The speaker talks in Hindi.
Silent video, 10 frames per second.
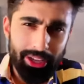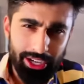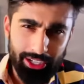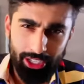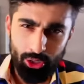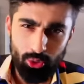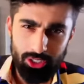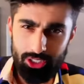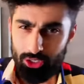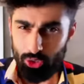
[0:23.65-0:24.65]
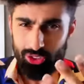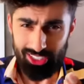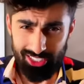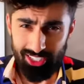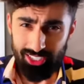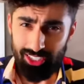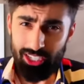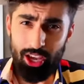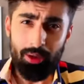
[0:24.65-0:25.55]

ग्रीन टी यूज कर सकते हो तीसरी चीज